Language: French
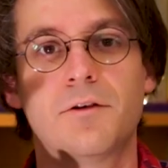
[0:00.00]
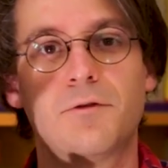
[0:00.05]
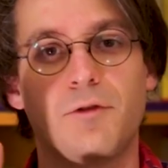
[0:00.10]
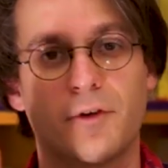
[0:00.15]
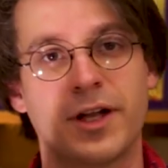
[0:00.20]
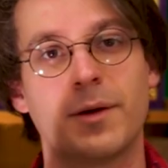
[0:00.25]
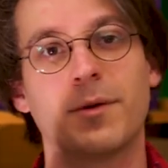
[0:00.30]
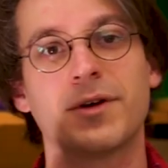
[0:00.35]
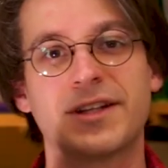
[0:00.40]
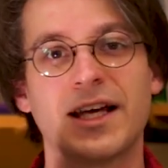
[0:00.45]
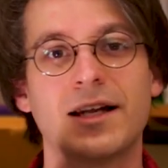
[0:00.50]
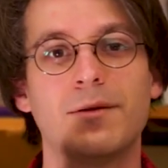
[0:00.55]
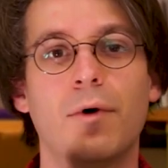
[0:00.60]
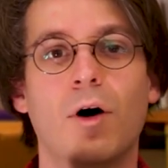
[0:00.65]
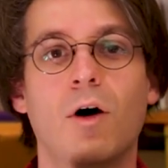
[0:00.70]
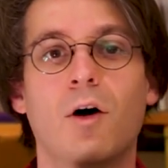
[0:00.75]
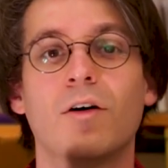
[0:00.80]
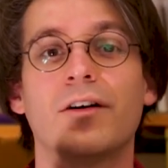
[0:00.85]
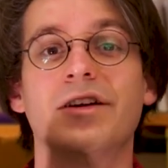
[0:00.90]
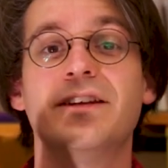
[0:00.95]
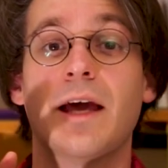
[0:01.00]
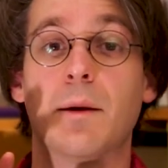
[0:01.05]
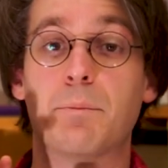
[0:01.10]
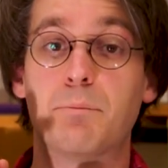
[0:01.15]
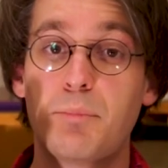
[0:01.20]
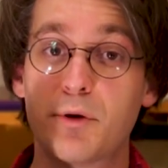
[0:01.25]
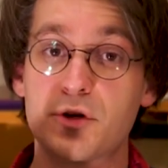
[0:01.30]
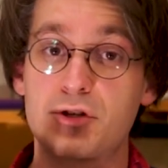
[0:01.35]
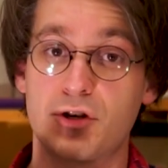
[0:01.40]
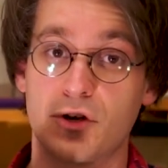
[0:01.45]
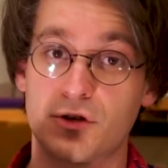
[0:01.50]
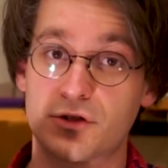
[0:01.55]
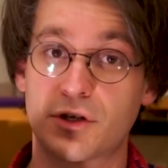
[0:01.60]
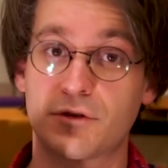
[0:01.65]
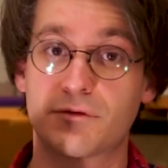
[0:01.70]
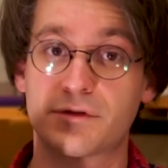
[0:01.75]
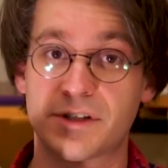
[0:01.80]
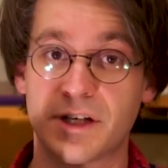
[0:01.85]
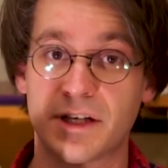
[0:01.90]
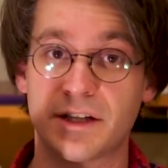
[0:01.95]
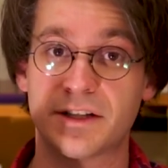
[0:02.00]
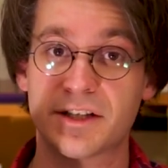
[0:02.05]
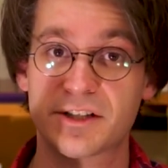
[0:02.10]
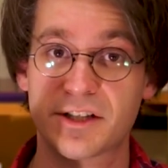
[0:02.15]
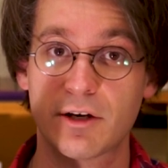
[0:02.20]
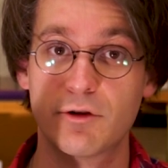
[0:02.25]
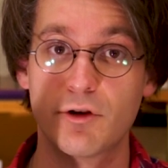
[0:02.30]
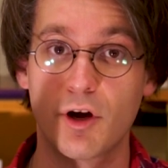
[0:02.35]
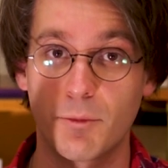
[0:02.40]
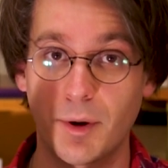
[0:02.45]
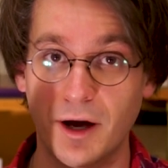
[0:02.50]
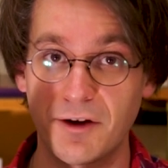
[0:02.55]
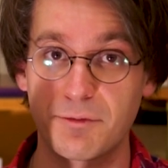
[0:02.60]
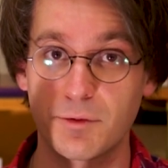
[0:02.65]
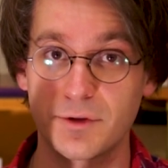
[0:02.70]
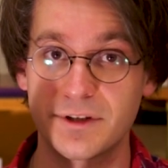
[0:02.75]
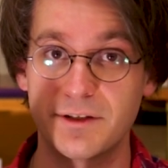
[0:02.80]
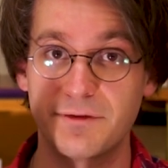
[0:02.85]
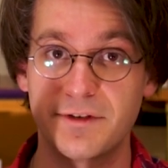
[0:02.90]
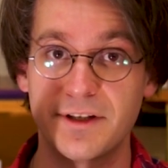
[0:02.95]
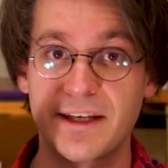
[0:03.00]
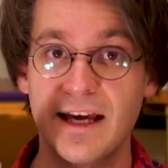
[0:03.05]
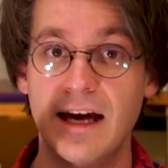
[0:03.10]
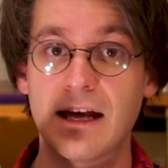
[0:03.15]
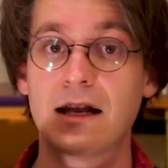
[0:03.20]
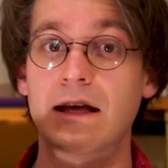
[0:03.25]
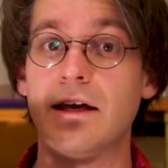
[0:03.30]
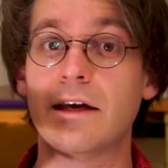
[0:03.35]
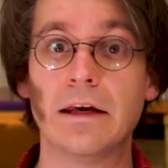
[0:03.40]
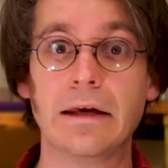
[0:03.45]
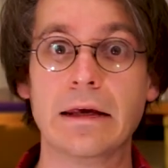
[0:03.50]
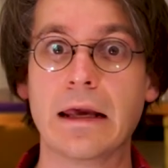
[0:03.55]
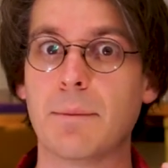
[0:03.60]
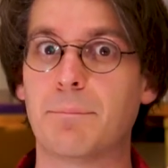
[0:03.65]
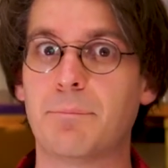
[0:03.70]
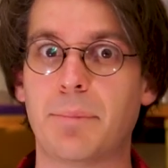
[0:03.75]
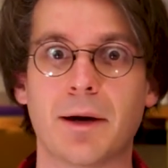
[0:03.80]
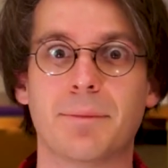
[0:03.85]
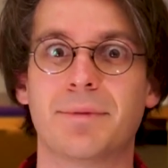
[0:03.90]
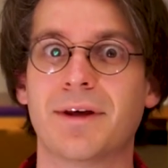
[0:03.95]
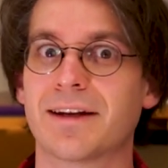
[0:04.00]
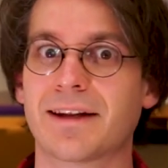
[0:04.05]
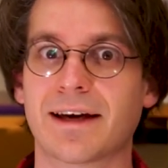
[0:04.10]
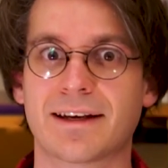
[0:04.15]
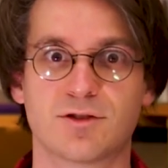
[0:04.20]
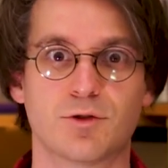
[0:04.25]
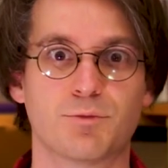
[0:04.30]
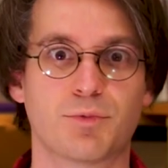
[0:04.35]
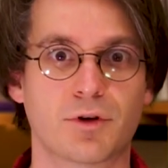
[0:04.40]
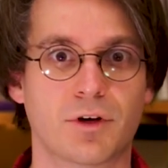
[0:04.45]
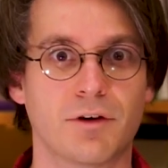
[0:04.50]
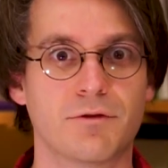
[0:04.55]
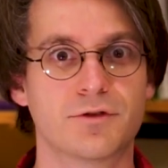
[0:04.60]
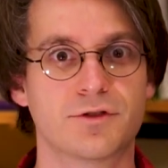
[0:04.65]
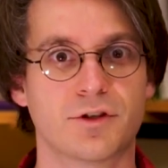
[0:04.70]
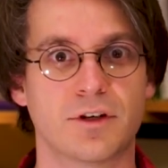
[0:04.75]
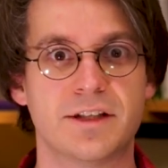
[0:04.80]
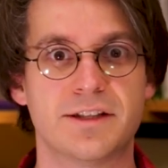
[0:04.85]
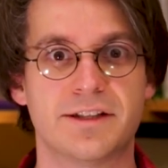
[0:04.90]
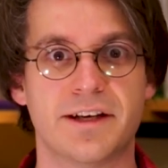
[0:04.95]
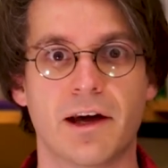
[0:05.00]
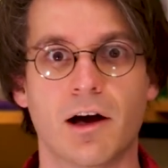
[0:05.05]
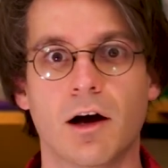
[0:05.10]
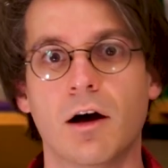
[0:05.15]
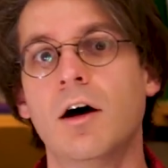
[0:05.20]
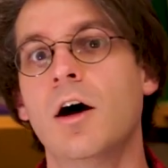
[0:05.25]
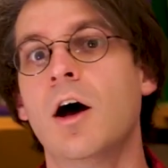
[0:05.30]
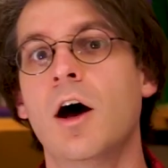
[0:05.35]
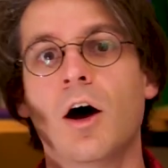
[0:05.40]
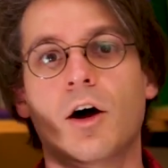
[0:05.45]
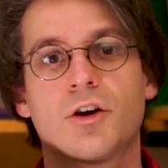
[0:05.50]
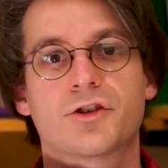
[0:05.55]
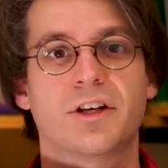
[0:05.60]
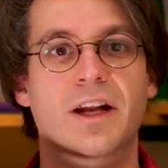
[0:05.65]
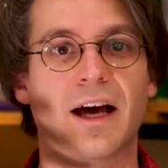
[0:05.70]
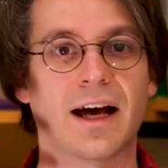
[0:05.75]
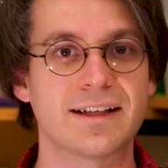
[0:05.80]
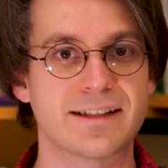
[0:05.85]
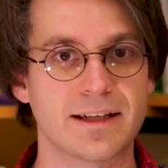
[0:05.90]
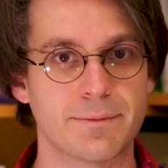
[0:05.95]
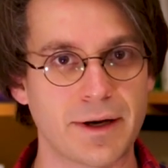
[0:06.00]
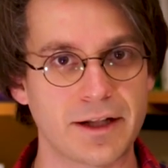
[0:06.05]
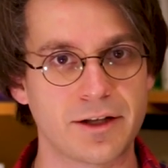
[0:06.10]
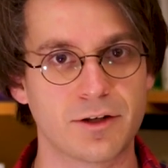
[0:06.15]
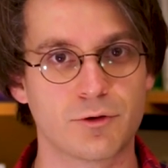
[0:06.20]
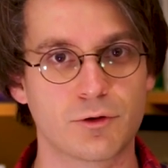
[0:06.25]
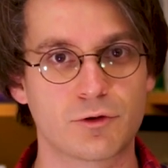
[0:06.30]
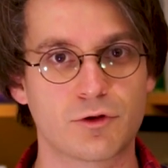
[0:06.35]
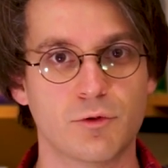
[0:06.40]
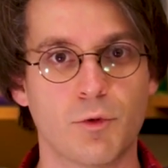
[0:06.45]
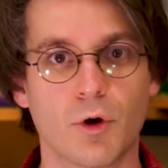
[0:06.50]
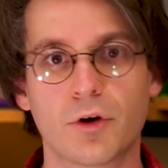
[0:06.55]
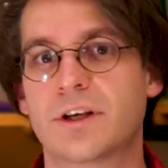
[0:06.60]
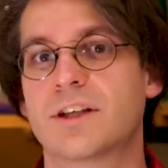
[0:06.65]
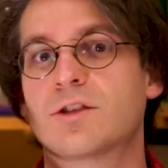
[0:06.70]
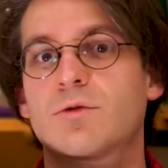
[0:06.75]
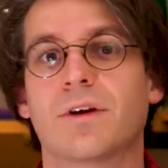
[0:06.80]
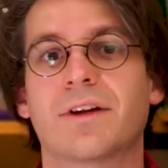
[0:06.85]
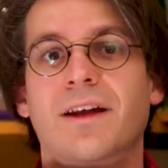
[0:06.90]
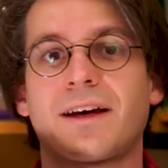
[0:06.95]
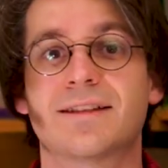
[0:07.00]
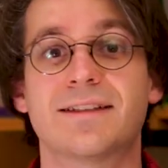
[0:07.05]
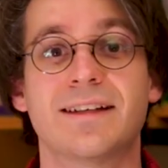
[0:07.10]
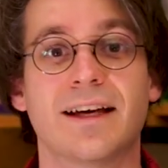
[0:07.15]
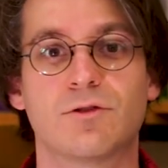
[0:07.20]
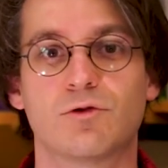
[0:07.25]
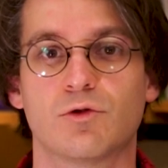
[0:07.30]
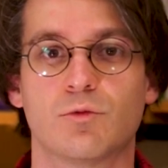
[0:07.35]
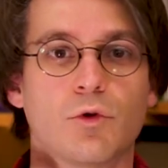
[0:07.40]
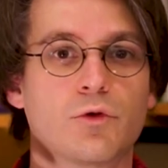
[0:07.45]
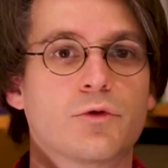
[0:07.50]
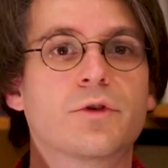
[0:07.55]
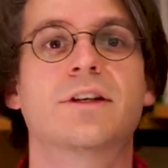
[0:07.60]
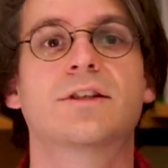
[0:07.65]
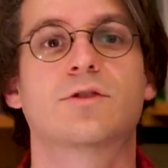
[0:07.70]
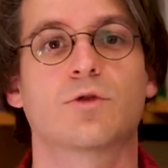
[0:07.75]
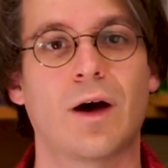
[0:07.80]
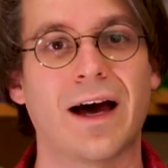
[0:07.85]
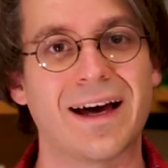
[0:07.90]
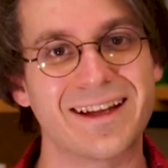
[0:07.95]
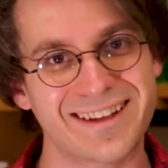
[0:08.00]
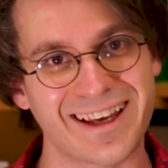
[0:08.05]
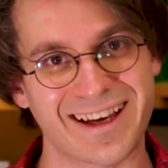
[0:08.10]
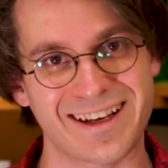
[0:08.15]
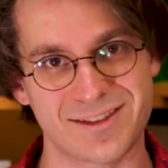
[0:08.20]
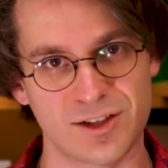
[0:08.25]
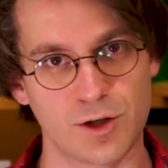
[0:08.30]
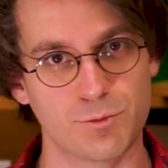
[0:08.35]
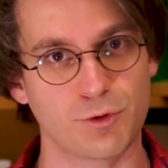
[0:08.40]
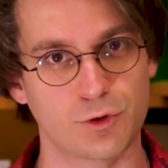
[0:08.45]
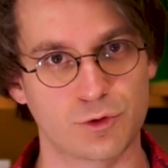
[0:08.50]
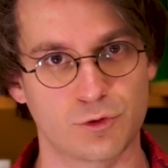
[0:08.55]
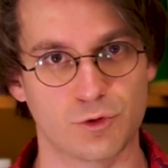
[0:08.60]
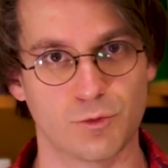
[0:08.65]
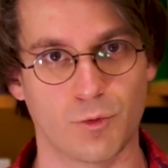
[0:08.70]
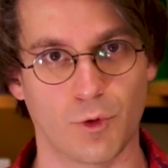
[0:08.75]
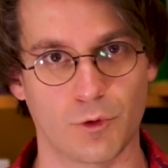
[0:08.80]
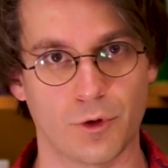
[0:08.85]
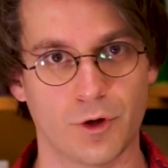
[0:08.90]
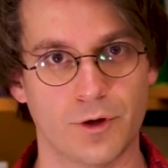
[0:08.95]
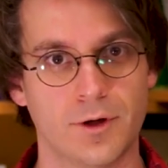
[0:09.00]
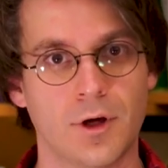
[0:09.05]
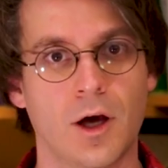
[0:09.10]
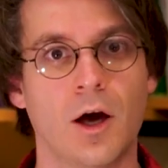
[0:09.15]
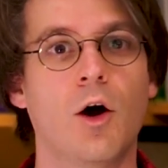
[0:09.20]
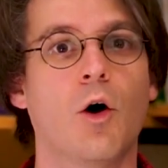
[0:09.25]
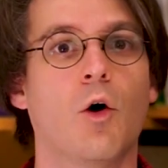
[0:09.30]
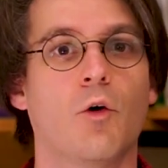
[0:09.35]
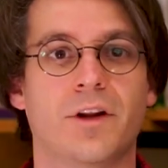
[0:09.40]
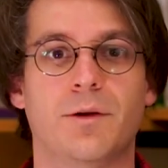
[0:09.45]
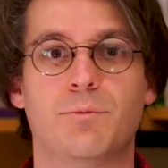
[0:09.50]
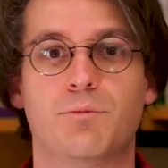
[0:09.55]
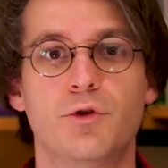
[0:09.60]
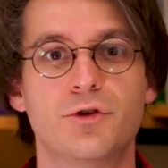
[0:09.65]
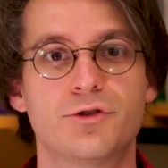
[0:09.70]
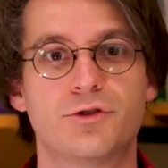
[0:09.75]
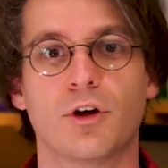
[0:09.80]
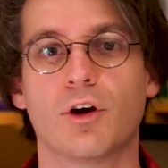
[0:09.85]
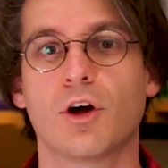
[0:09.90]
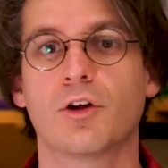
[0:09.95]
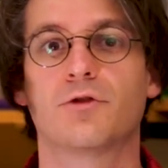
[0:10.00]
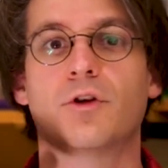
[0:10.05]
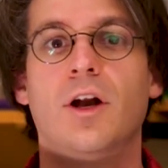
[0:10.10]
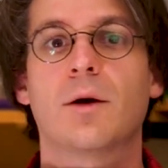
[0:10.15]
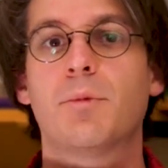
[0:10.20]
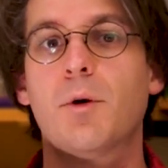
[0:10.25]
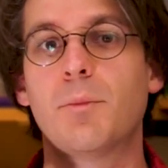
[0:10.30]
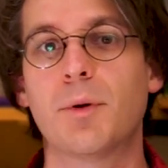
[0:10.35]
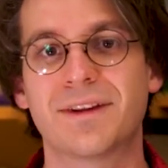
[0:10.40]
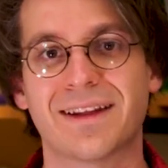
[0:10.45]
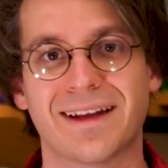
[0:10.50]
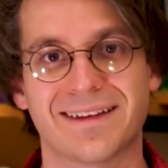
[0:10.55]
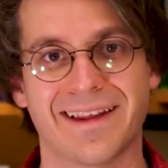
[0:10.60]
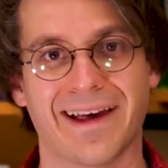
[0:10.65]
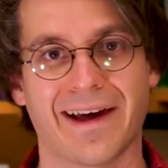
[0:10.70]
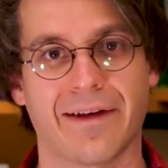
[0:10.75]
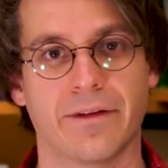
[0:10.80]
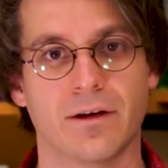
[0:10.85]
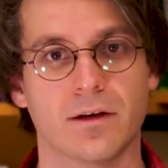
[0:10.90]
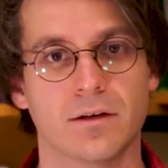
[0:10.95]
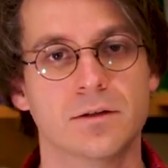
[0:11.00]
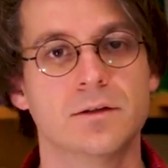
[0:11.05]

Fondamentalement, il y a peu de chances que vous ayez déjà lu un bref pontifical et il n'y a pas bien de raison pour que vous en lisiez un. En général, ce n'est pas des documents qui sont adressés à tout le monde et qui sont intéressants pour tout le monde. On est plus de l'ordre de la popote interne.